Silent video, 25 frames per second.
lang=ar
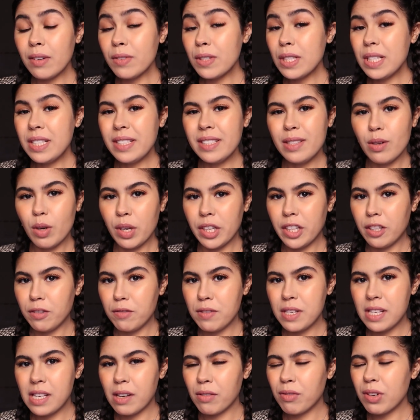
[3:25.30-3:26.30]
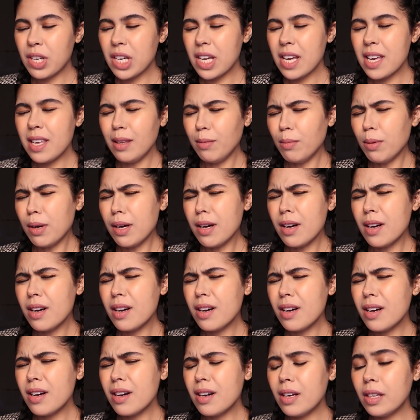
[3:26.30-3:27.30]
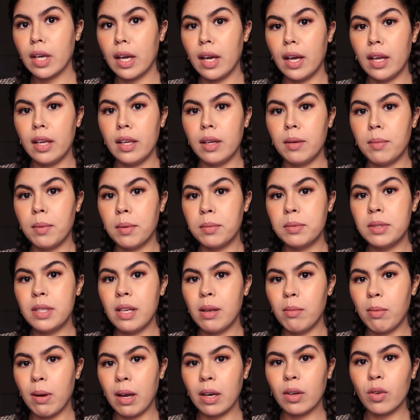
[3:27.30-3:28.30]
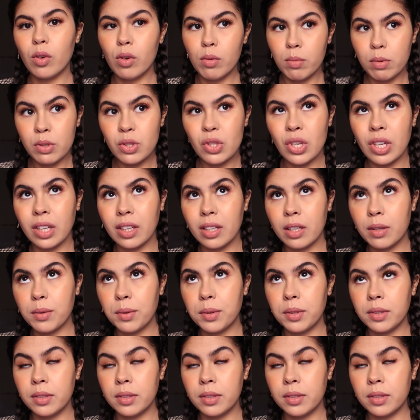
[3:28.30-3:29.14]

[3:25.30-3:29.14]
اختي عندي واحد الفيزا في خايبه بحال الباب ديال البالكون باش هكا يكون